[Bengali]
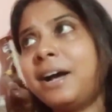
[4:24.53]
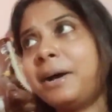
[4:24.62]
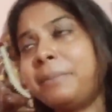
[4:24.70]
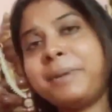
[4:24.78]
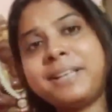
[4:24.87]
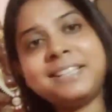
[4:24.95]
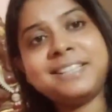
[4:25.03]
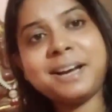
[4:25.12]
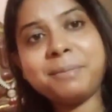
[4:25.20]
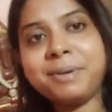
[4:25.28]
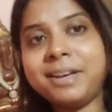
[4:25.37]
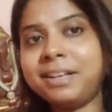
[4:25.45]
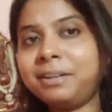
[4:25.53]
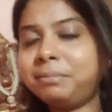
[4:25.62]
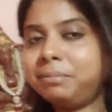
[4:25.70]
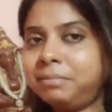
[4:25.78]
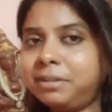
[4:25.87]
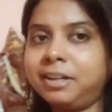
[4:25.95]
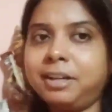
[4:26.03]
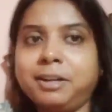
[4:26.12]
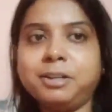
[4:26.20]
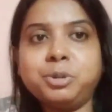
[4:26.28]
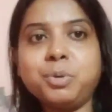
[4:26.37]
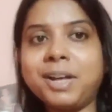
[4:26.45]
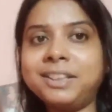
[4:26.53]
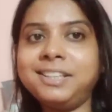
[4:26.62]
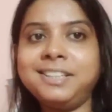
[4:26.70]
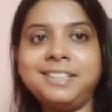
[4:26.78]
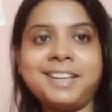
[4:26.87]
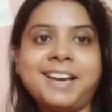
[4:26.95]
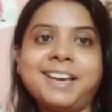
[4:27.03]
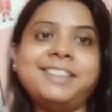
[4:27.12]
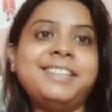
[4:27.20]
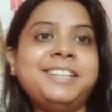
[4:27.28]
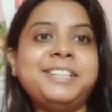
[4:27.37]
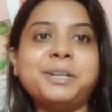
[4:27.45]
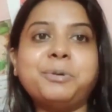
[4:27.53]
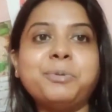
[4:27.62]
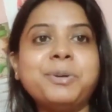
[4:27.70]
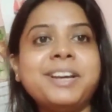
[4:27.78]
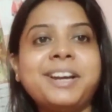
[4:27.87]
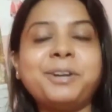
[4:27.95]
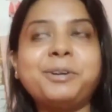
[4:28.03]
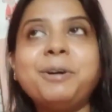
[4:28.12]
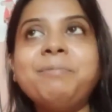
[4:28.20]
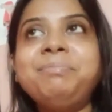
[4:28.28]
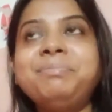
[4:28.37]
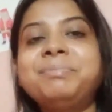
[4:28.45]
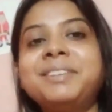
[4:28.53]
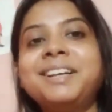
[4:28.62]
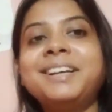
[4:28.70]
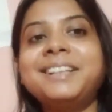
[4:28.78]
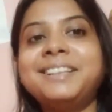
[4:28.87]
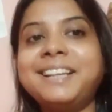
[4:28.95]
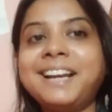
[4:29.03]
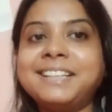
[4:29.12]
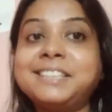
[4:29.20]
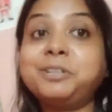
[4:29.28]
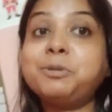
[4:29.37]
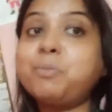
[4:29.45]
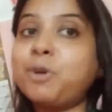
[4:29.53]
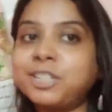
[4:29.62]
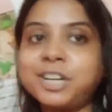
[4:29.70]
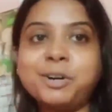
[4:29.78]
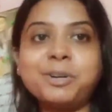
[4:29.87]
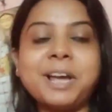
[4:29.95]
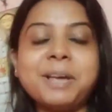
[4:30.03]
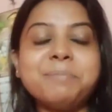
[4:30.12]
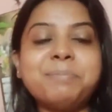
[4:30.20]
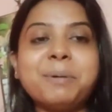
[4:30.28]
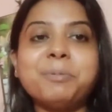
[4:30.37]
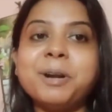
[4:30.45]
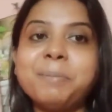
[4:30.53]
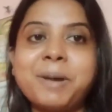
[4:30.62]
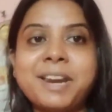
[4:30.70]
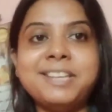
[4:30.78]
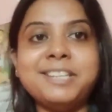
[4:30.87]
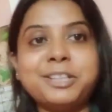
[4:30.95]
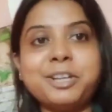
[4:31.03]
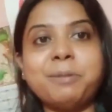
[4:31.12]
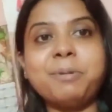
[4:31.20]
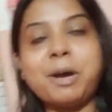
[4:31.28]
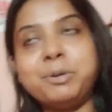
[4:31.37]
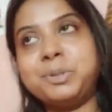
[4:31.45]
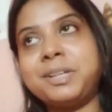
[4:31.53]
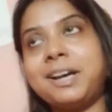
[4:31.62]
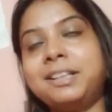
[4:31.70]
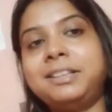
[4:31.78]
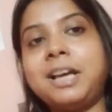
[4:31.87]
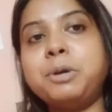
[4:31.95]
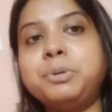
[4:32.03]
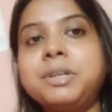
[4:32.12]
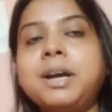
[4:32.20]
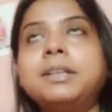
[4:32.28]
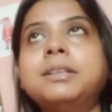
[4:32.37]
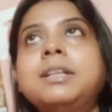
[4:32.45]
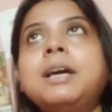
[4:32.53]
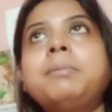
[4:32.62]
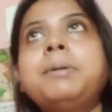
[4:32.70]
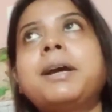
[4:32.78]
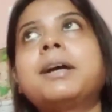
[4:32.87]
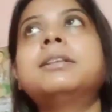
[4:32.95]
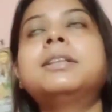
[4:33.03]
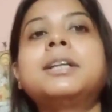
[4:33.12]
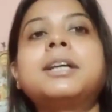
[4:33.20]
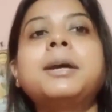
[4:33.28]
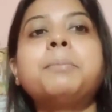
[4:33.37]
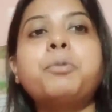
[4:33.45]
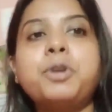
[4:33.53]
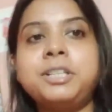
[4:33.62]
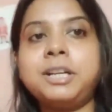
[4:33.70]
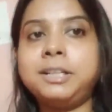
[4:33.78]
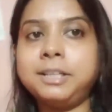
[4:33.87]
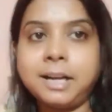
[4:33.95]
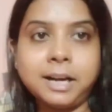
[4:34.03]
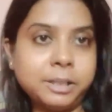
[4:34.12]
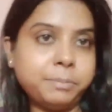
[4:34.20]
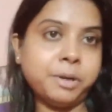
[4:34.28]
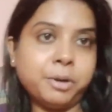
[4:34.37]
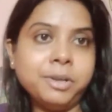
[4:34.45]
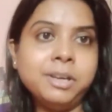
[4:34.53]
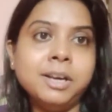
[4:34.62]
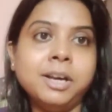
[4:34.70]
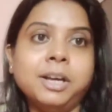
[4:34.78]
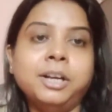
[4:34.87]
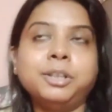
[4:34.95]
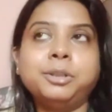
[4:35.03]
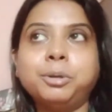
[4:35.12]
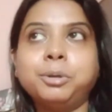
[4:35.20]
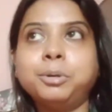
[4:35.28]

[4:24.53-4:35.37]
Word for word: বেজে যাবে সোয়া তিনটে তিনটে কুড়ি এরকম দেন আজকে একটু বসারও টাইম পাবো না বেরিয়ে যেতে হবে আয়ুষকে আনতে আয়ুষকে আনতে আমি এখান থেকে পৌনে চারটে নাগাদ বেরোই তো